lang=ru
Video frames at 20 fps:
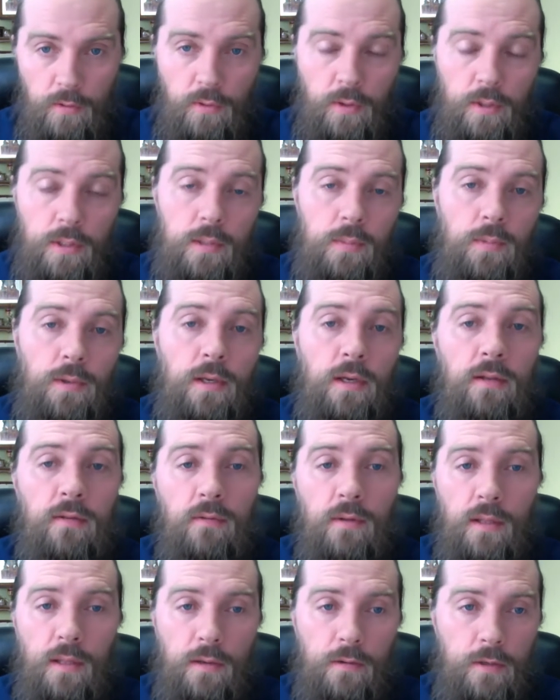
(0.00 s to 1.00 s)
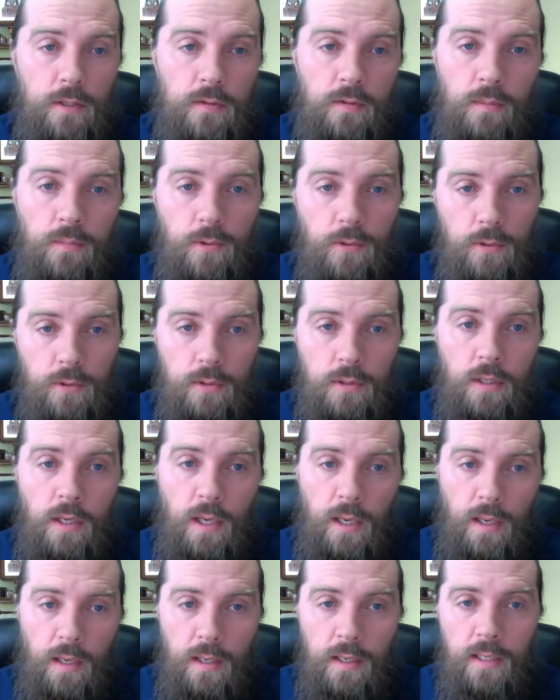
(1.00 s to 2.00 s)
Ну, а теперь ответ на ваш вопрос.
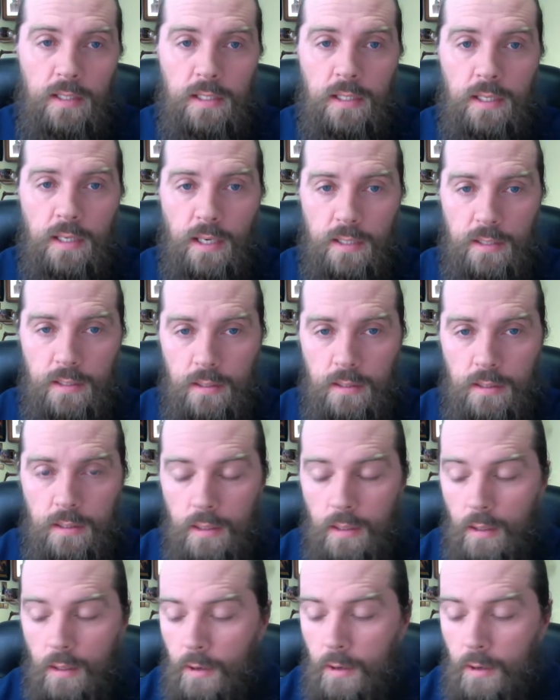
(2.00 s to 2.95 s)
Есть ли разница?